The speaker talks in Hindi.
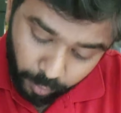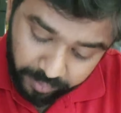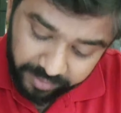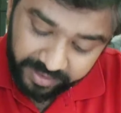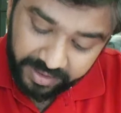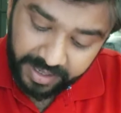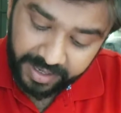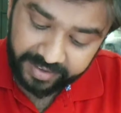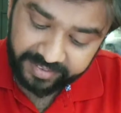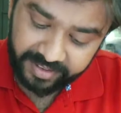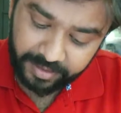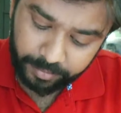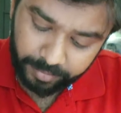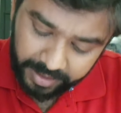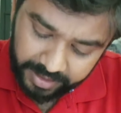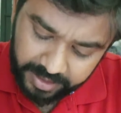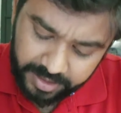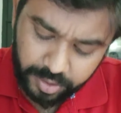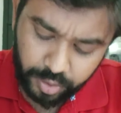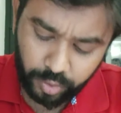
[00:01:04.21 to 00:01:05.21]
उस घर से
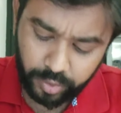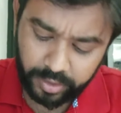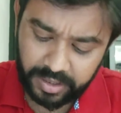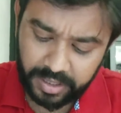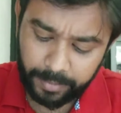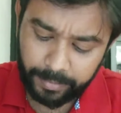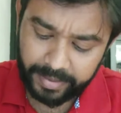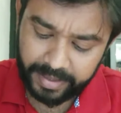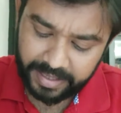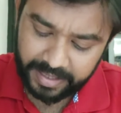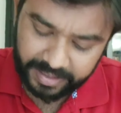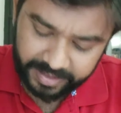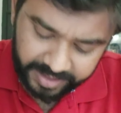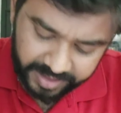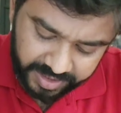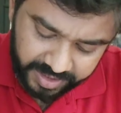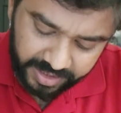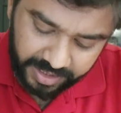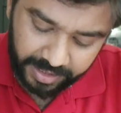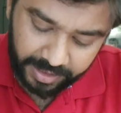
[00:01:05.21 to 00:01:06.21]
मत जोड़ना मेरा
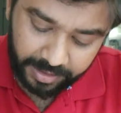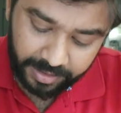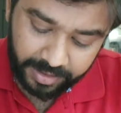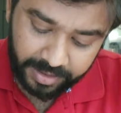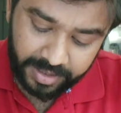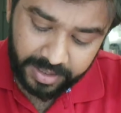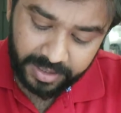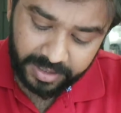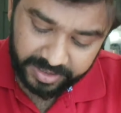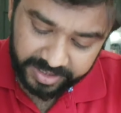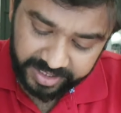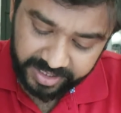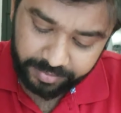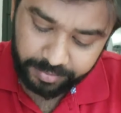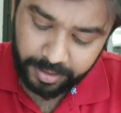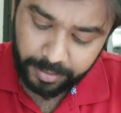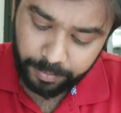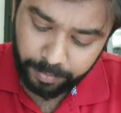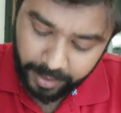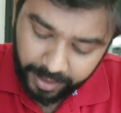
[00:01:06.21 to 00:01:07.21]
रिश्ता
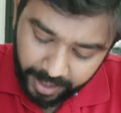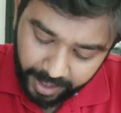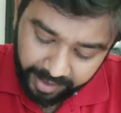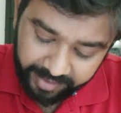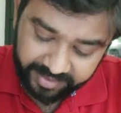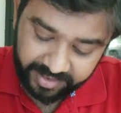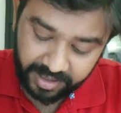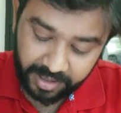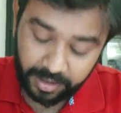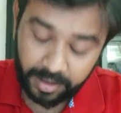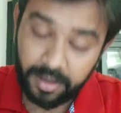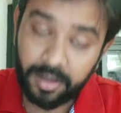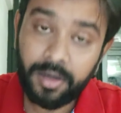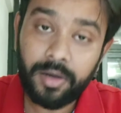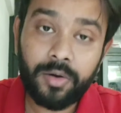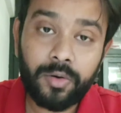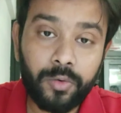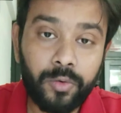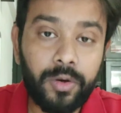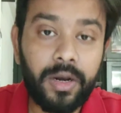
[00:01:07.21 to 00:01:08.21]
जिसमें बड़ा सा
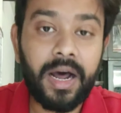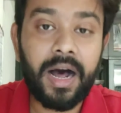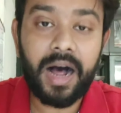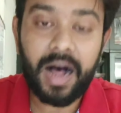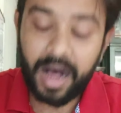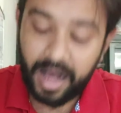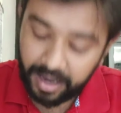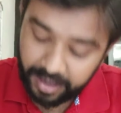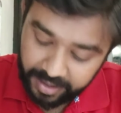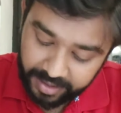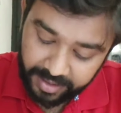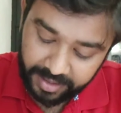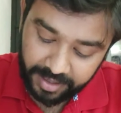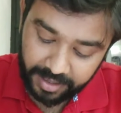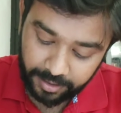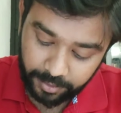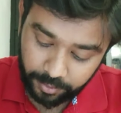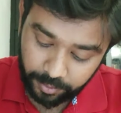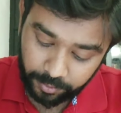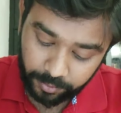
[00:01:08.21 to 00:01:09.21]
खुला आंगन
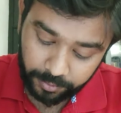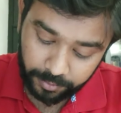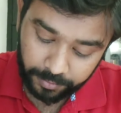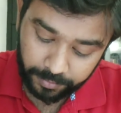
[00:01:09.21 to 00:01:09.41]
ना हो